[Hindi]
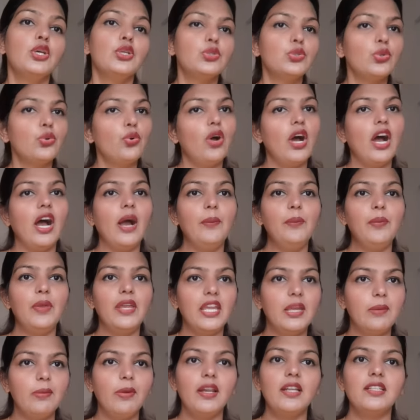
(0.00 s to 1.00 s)
सो so, आप
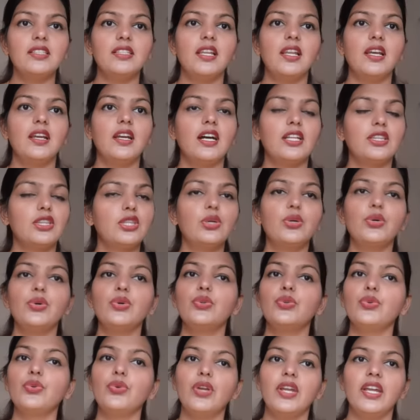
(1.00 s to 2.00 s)
एक बार इसे लगाते हो
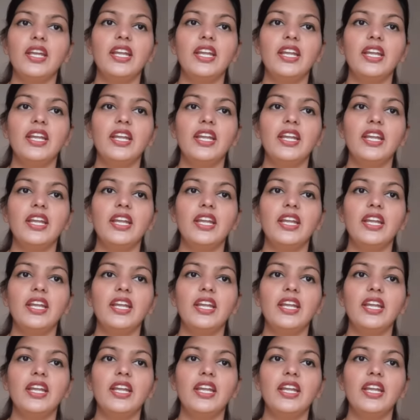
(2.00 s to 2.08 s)
तो